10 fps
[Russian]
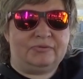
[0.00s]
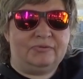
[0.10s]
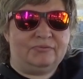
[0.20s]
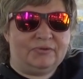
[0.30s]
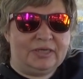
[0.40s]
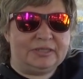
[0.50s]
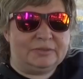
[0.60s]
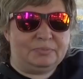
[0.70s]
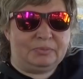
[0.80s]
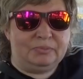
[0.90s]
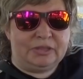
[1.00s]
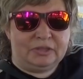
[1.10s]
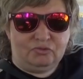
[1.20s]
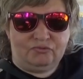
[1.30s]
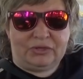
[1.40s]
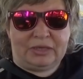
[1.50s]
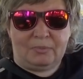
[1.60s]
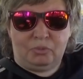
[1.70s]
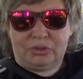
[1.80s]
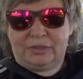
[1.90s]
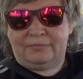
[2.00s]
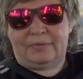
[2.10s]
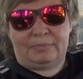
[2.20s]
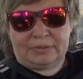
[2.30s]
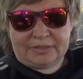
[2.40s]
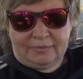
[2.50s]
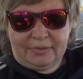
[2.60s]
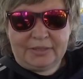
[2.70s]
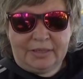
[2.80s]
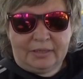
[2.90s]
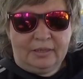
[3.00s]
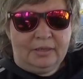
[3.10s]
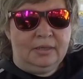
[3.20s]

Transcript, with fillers: квалификации и переподготовки работников образования,